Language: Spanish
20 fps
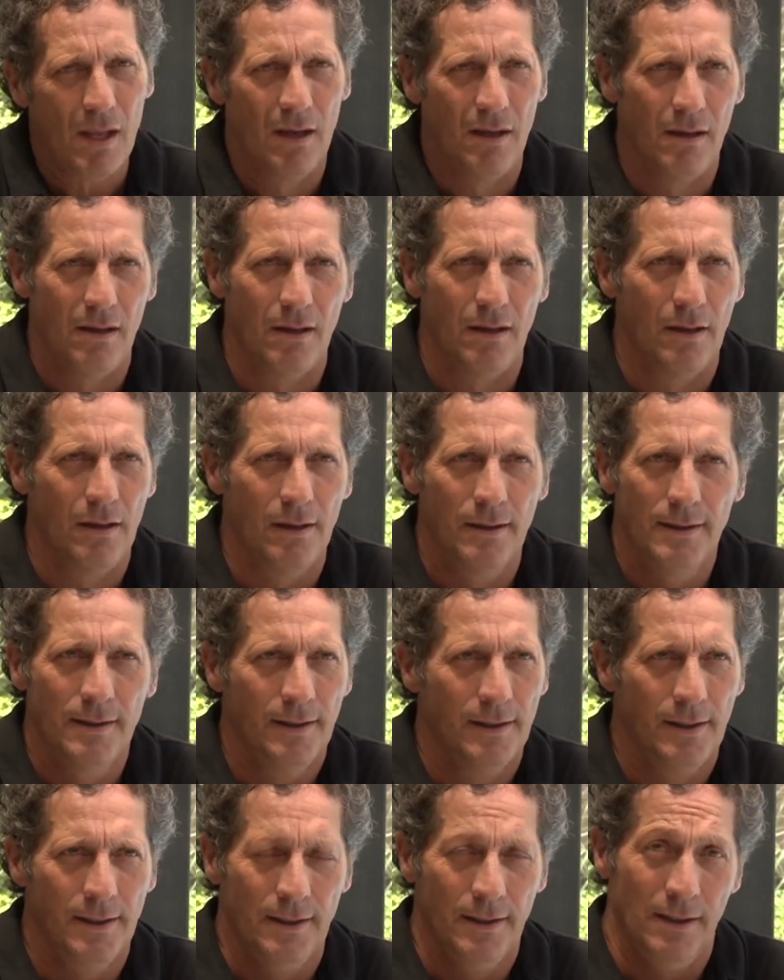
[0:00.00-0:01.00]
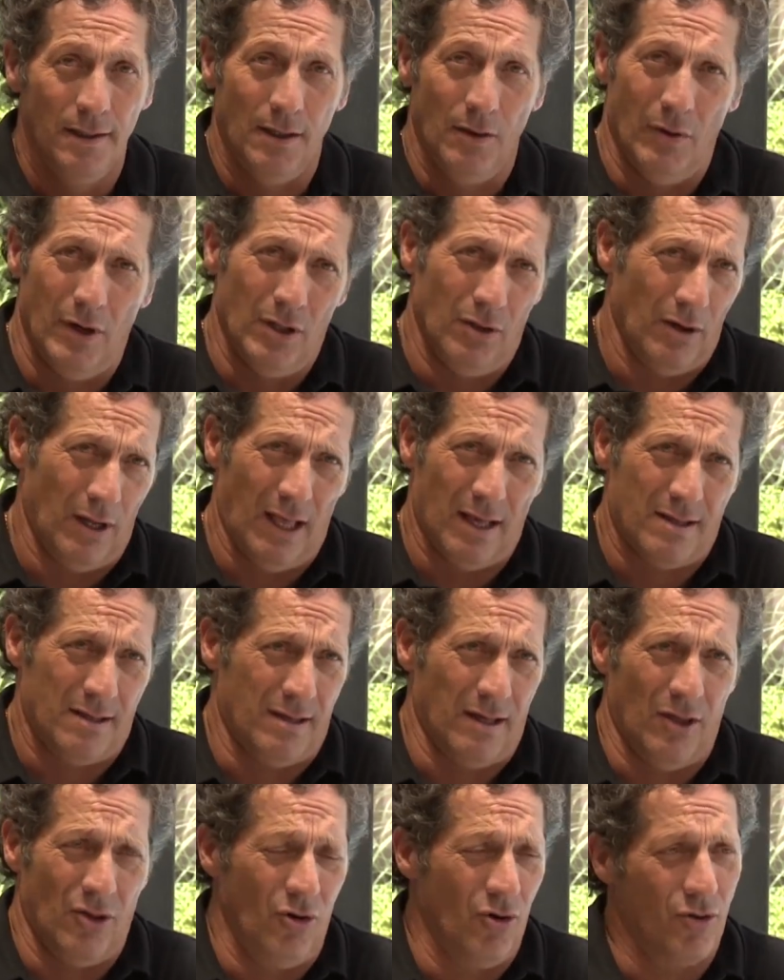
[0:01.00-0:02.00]
Eh, y bueno,
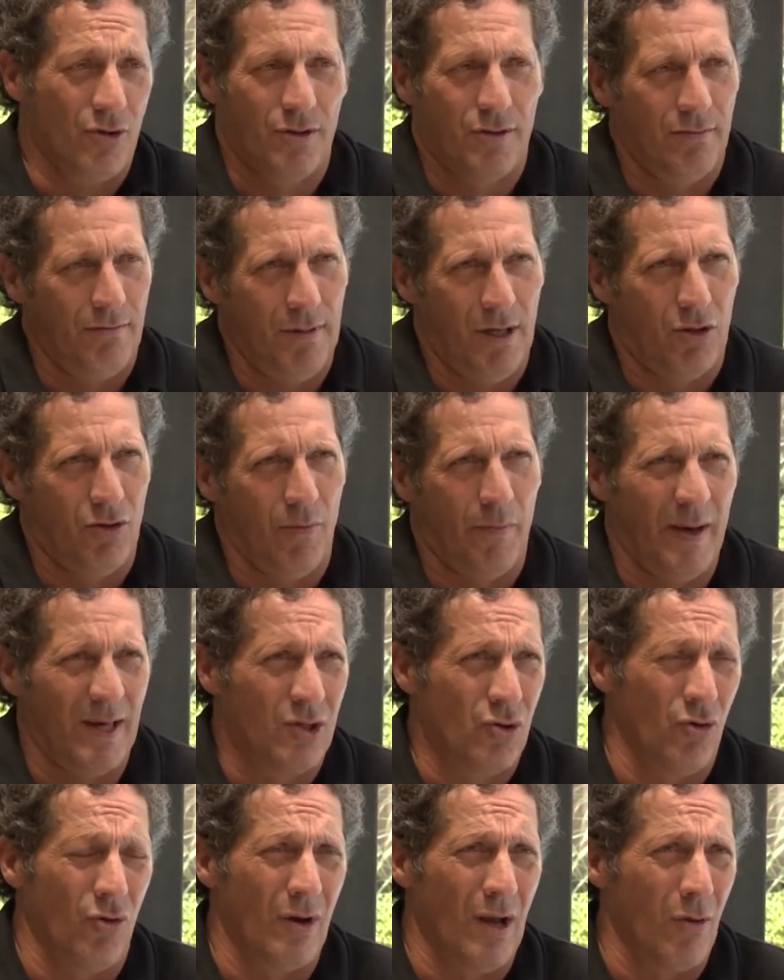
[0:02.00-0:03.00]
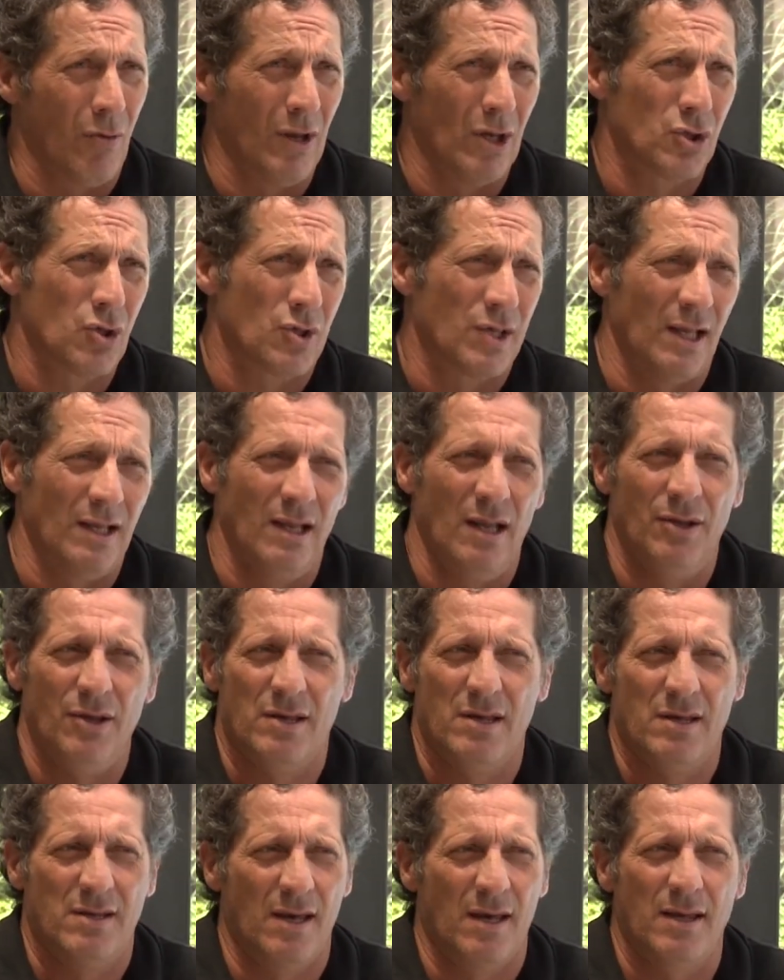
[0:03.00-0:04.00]
gracias a Dios esto pasó. Calcular, yo salí el
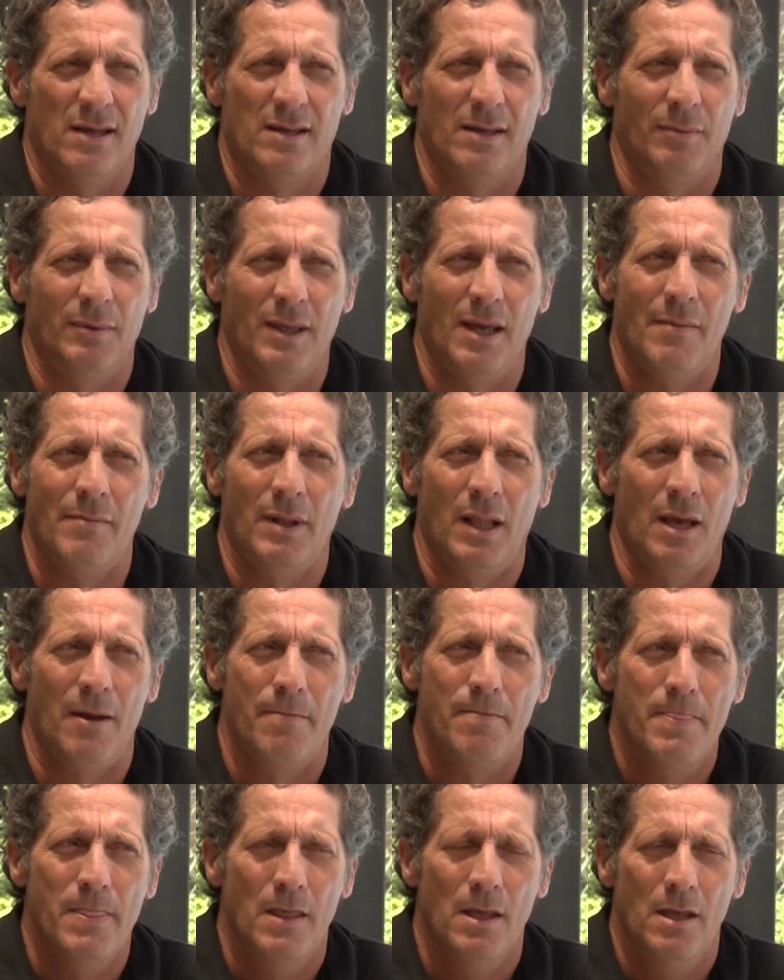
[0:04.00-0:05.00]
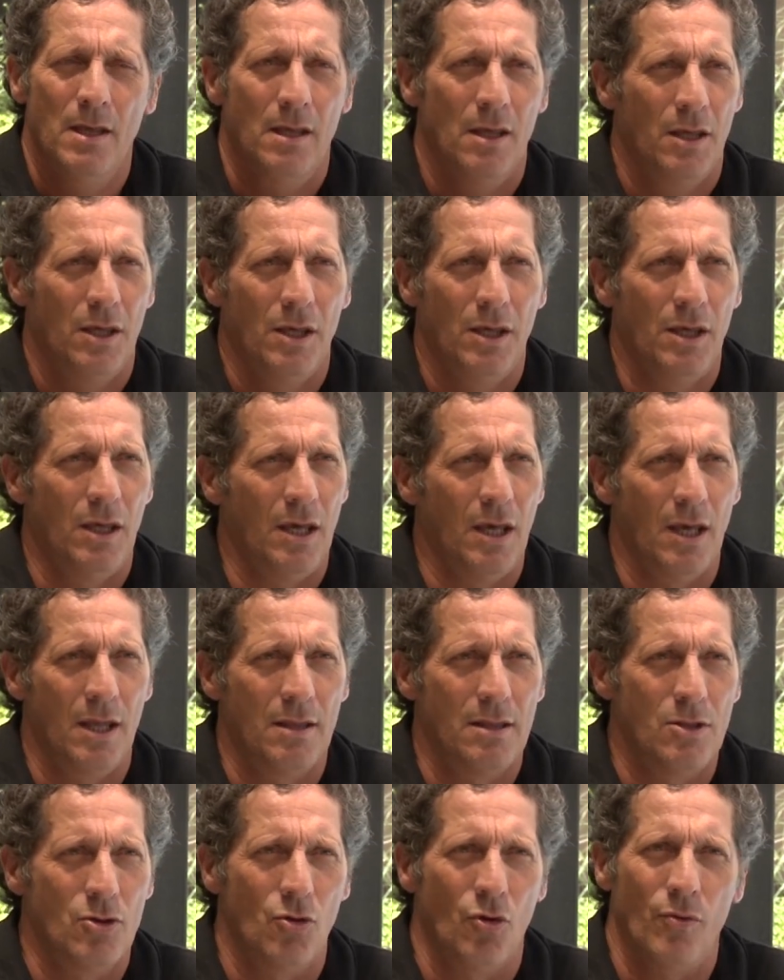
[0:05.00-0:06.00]
16 de septiembre y
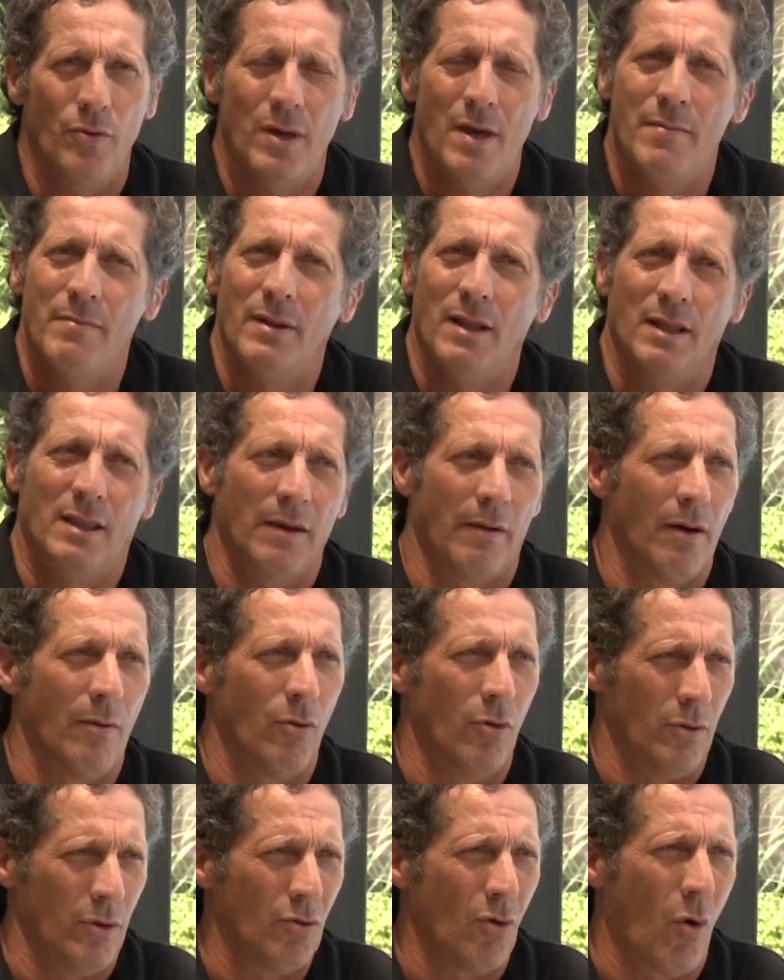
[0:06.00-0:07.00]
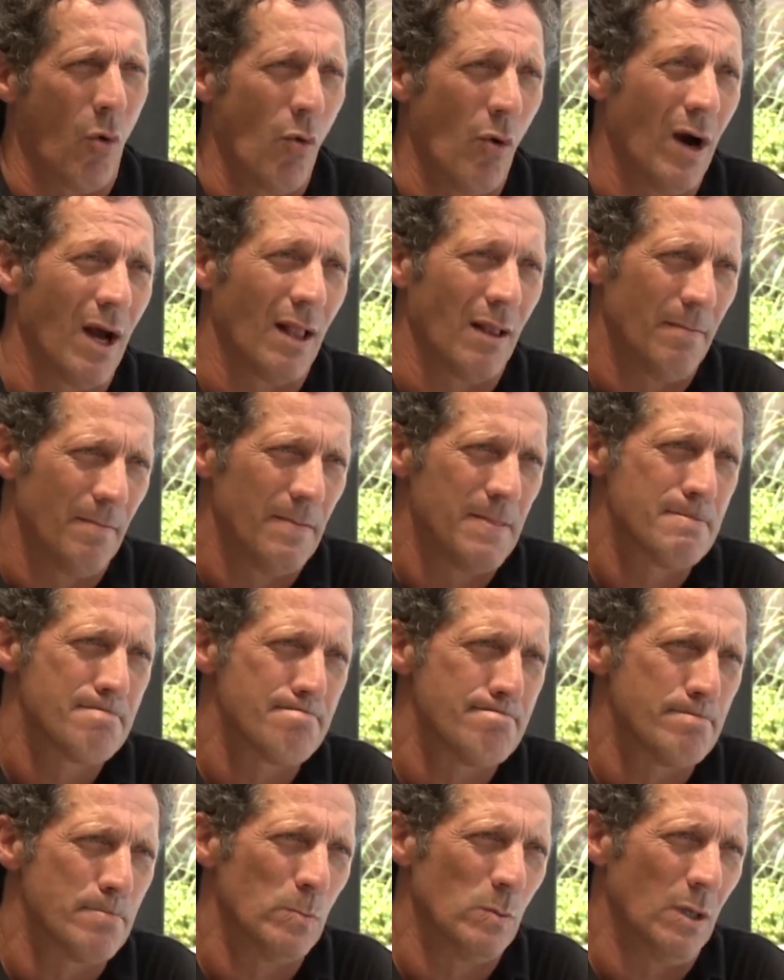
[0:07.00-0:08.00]
en noviembre estaba volviendo a jugar.
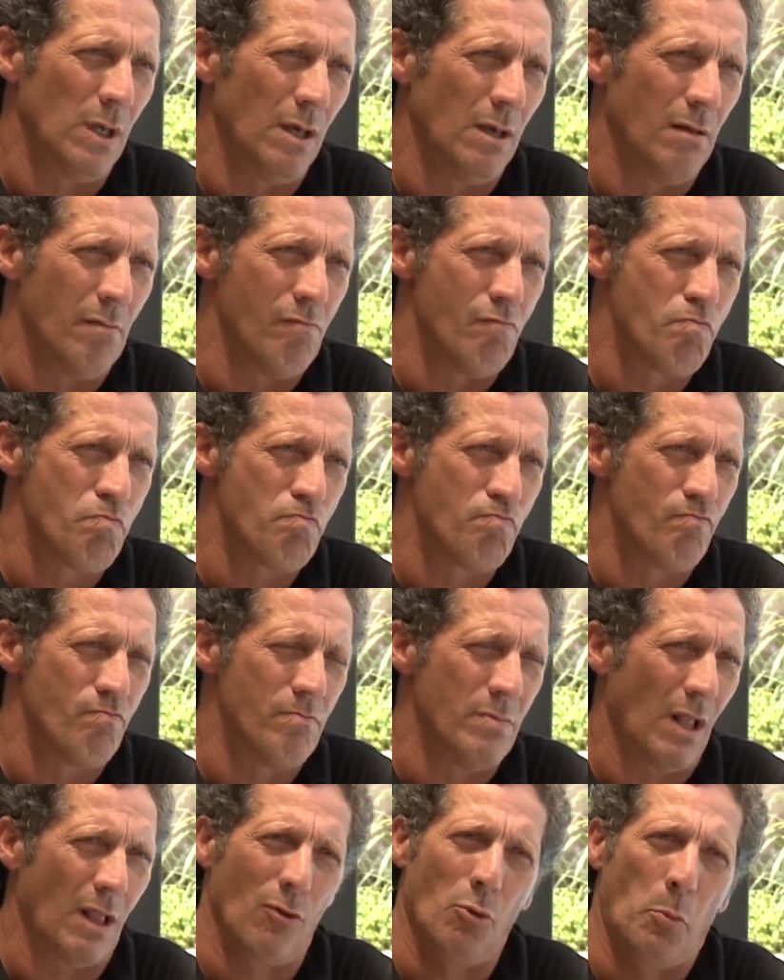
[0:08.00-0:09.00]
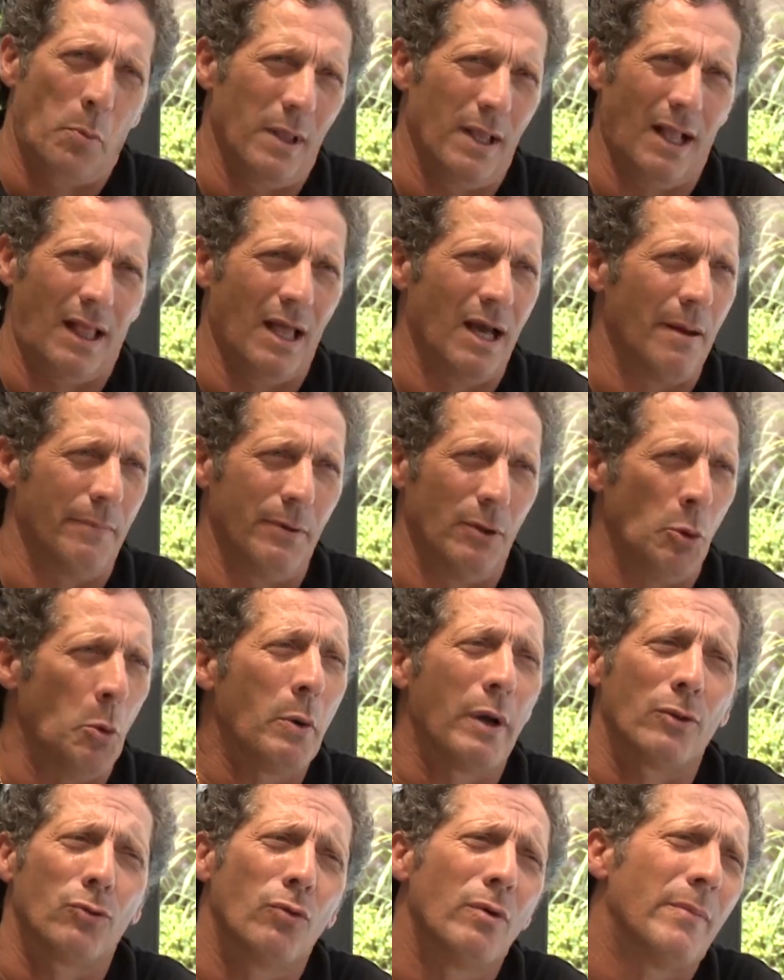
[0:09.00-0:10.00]
me recuperé rápido,
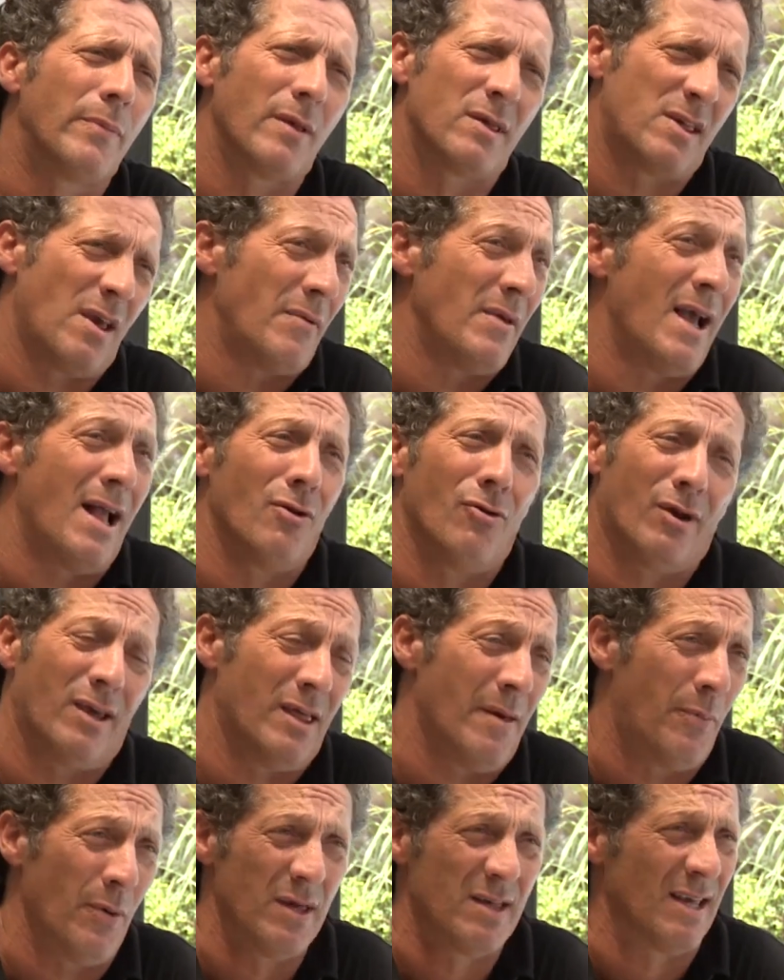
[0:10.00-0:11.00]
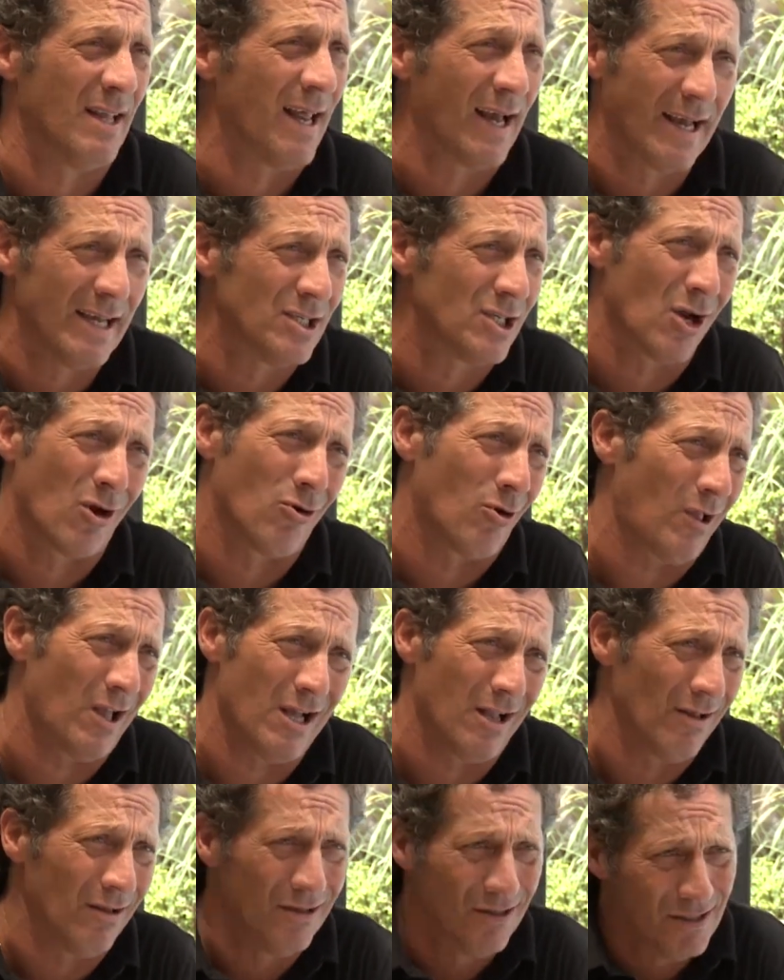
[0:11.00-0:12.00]
nunca tuve, pero si había algo que después hice en la cancha es
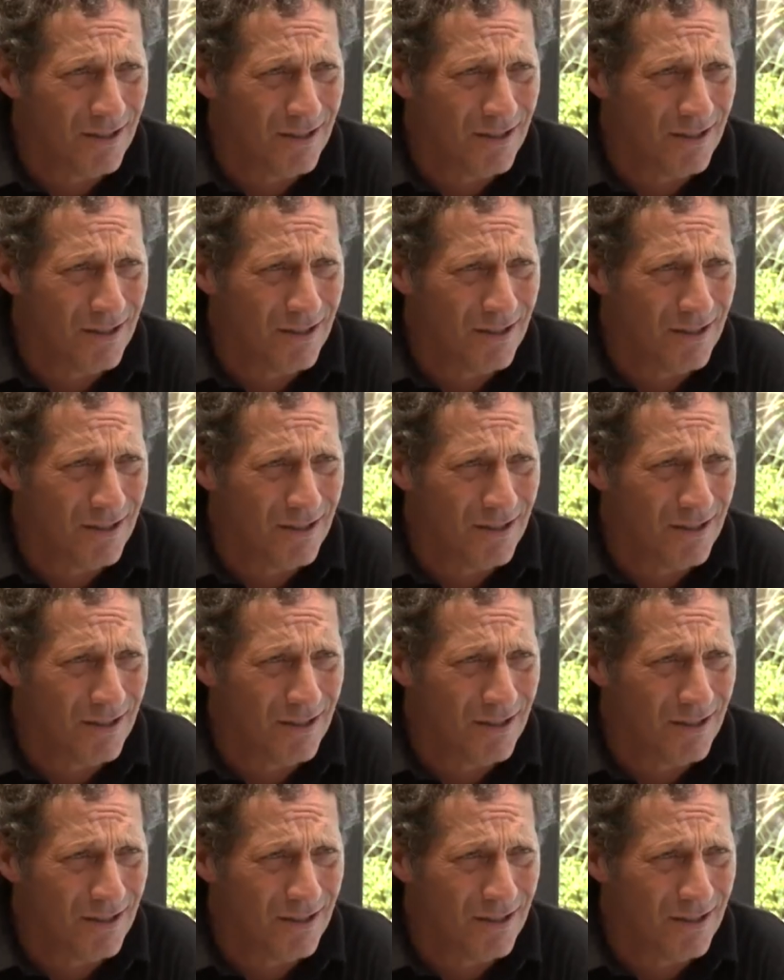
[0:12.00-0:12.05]
correr.